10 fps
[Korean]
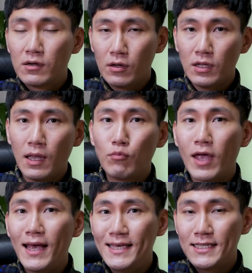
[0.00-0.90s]
그렇기
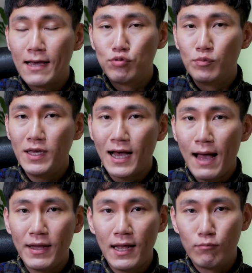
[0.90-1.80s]
때문에 이 제품이
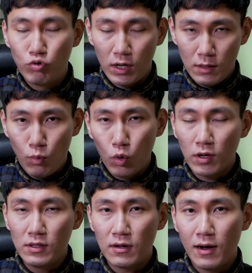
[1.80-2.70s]
카메라의 무게를 못
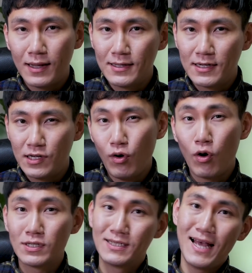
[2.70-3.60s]
견딜 것 같은 그런
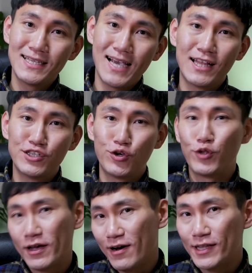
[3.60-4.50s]
걱정은 하지 않으셔도 될 것